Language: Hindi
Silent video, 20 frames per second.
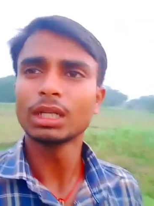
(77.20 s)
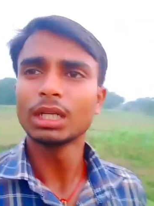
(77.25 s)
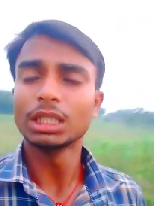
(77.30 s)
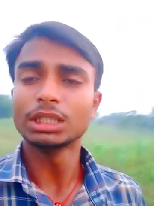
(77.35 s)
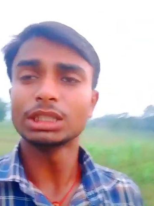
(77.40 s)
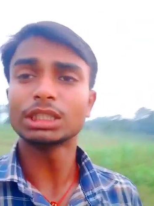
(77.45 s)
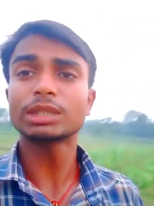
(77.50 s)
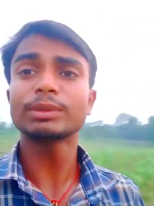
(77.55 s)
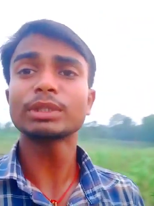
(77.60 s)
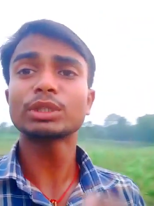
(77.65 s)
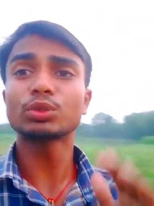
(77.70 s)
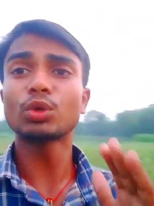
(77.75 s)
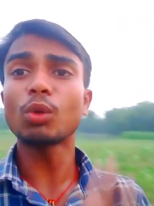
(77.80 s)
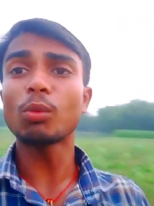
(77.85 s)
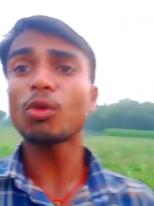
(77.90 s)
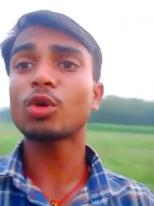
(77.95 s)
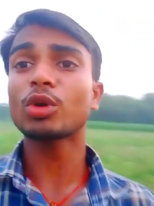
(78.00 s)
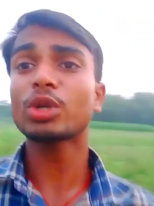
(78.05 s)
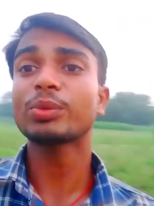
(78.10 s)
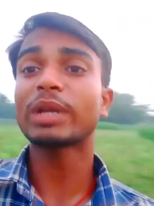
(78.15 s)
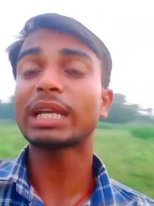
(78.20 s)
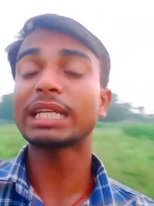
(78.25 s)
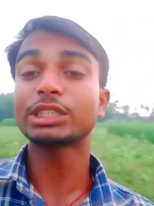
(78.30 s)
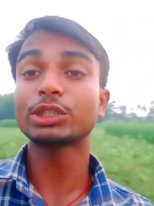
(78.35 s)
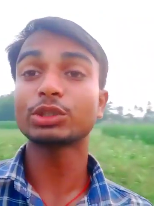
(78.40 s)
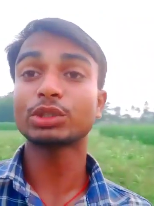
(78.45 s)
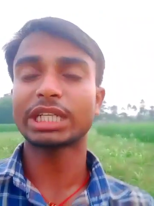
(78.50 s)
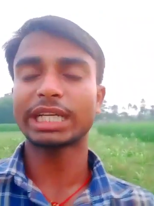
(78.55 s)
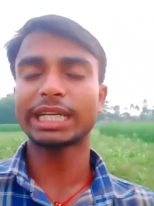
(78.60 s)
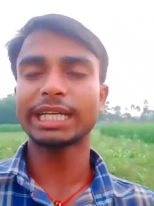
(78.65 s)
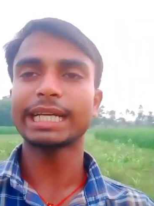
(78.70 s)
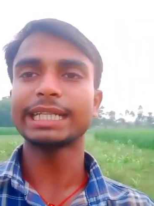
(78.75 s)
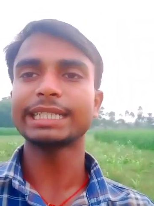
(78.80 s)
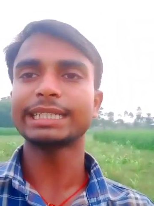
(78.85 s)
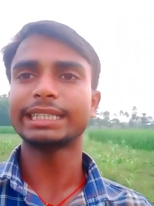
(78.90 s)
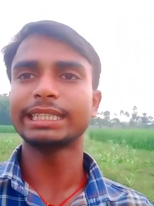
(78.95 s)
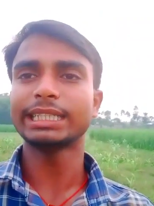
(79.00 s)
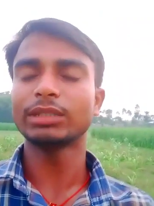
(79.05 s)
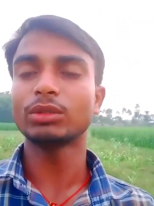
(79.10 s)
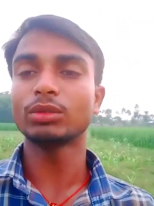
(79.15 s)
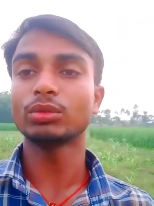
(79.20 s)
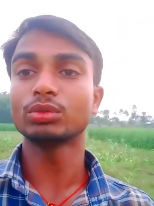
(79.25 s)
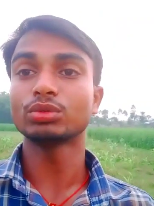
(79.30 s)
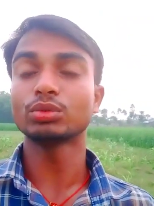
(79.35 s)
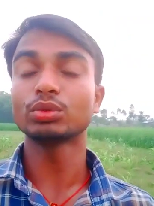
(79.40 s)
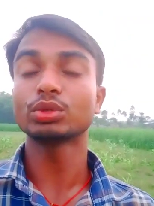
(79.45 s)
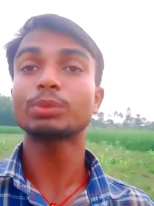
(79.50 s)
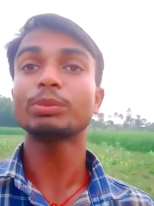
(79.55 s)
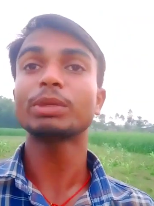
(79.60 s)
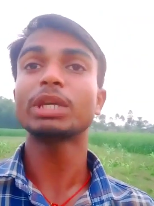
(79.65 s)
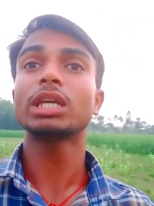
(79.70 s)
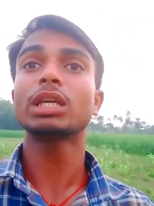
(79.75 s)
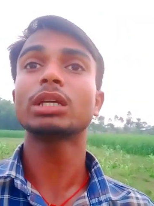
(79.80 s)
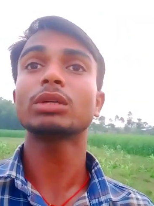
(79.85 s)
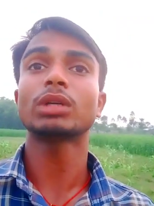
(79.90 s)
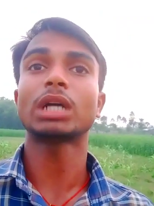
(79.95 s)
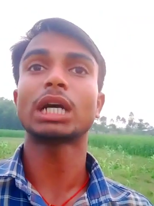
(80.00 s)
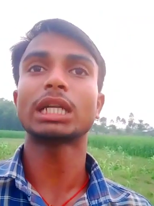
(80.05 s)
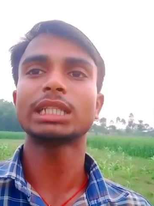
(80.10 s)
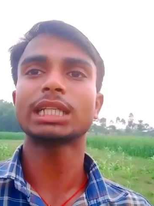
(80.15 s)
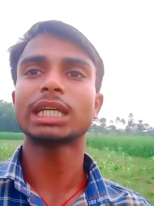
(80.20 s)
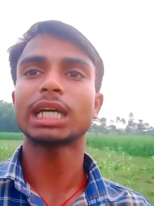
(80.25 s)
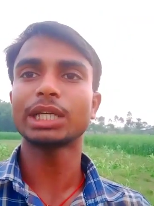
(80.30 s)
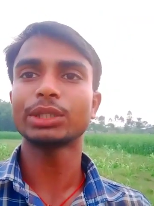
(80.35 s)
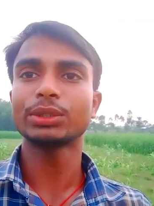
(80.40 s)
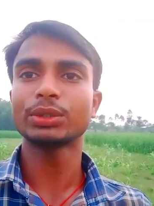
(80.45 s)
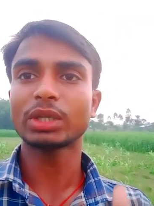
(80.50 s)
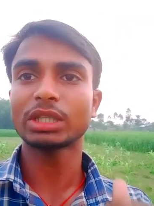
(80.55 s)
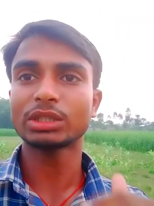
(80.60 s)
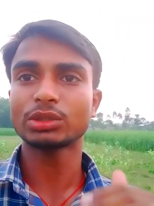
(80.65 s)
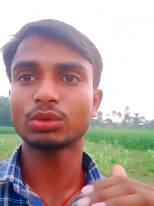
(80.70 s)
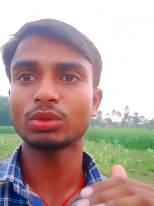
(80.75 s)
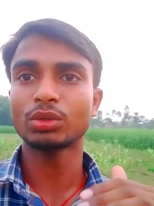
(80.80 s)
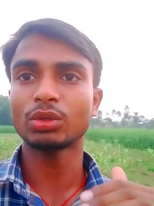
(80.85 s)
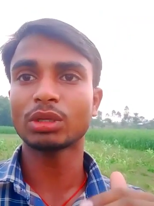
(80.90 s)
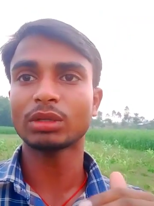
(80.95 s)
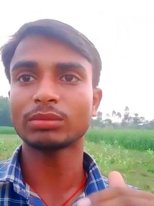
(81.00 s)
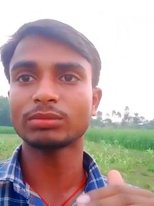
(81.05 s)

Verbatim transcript: जिसमें दो बोगी वाले जो ट्रेन आई थी उसमें अधिकारियों का जो